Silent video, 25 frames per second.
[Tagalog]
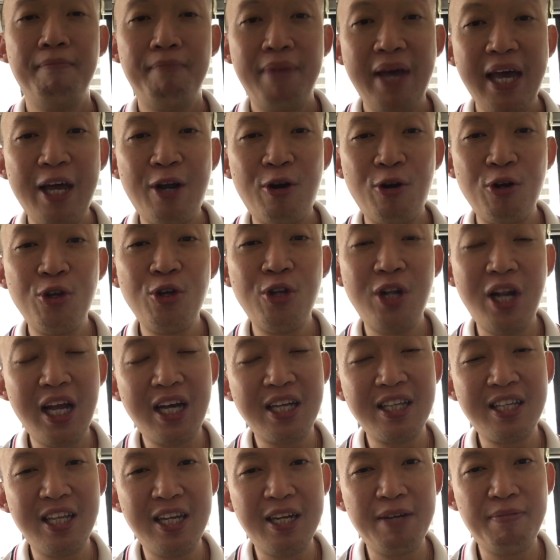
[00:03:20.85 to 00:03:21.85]
Pero yun
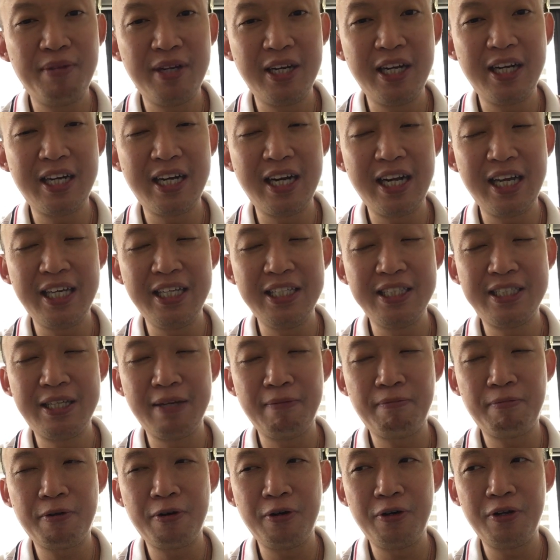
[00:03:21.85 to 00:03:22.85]
lang din naman ang
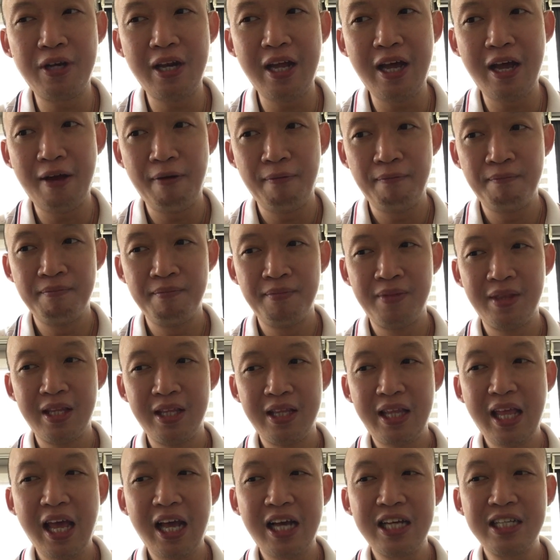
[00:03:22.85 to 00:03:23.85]
naisip ko na
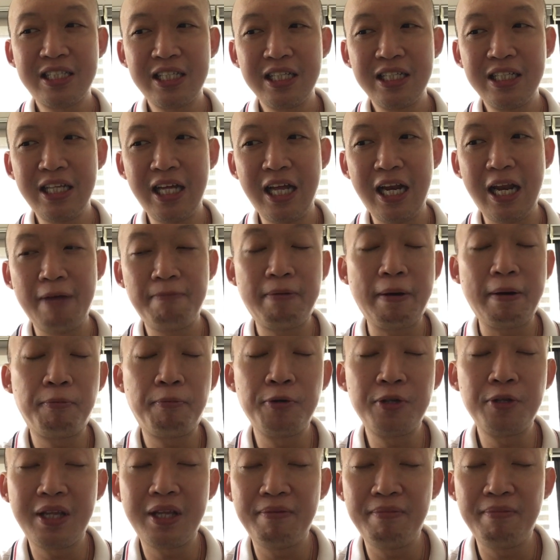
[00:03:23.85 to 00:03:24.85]
Teka sandali,
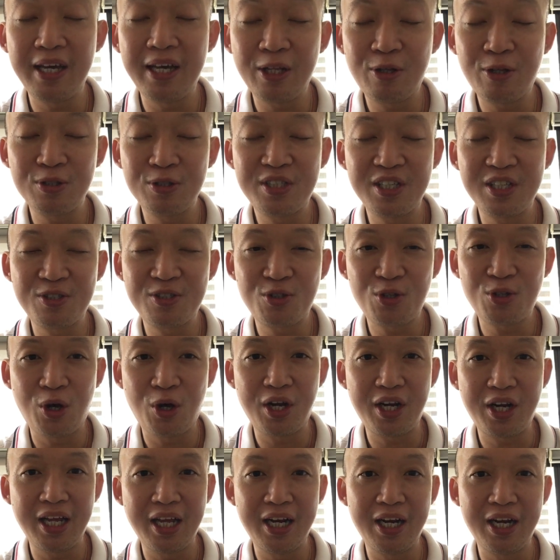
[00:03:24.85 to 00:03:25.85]
papunta ba ito sa
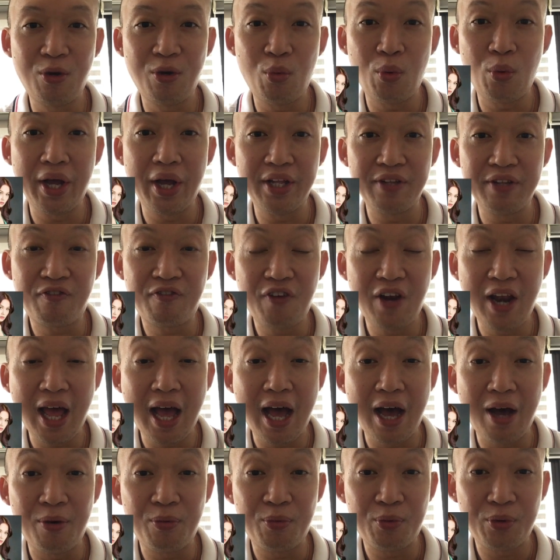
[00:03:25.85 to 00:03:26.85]
storya ng
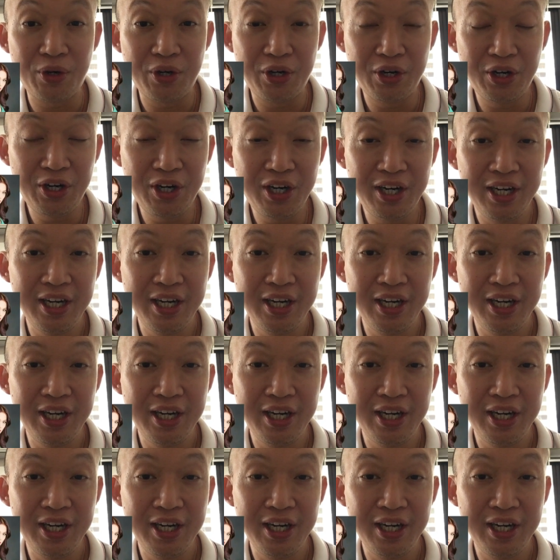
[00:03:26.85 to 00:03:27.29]
Wildflower?